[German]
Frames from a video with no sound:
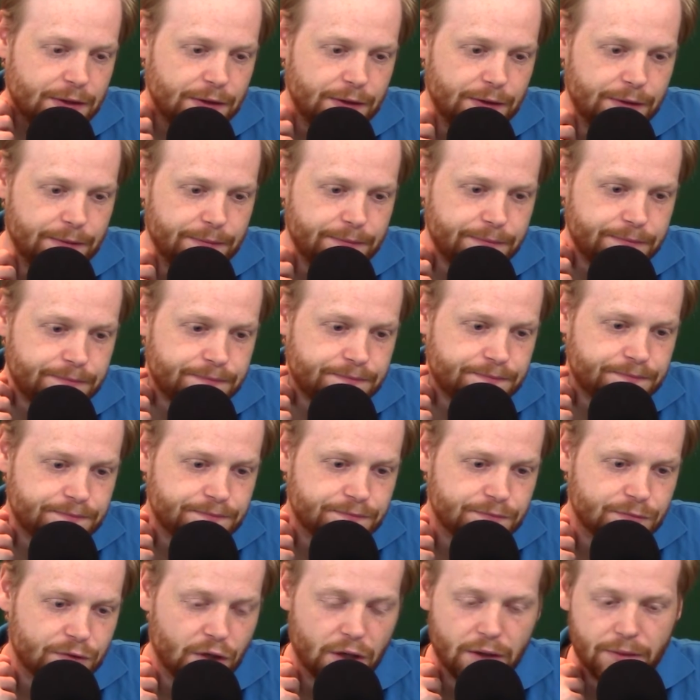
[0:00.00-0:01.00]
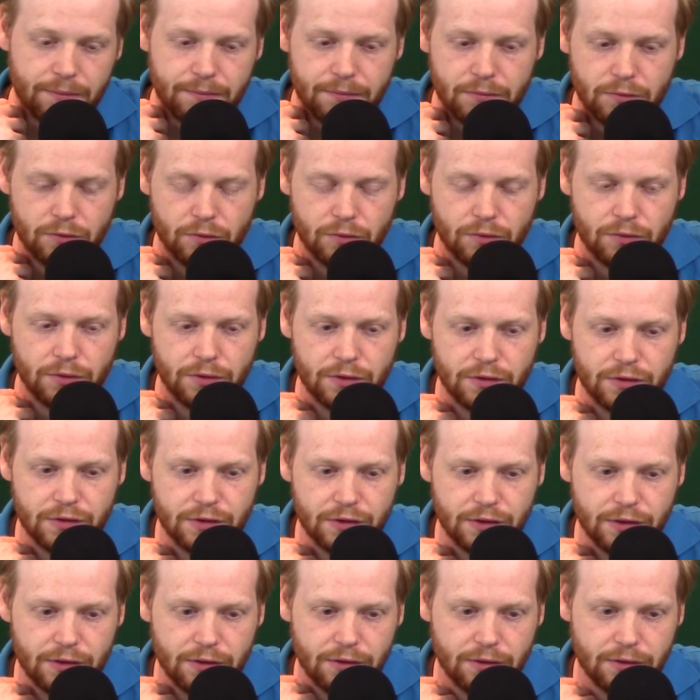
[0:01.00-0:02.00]
Ähm, ja,
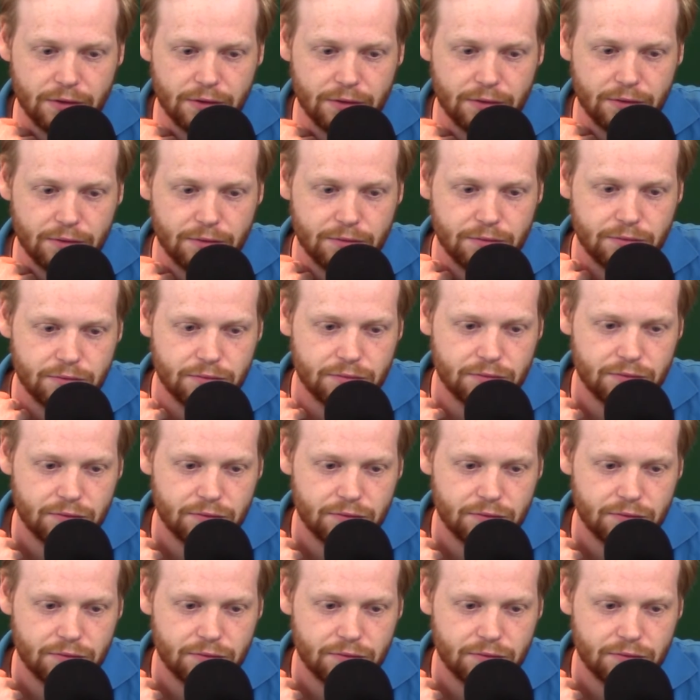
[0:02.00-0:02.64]
und äh,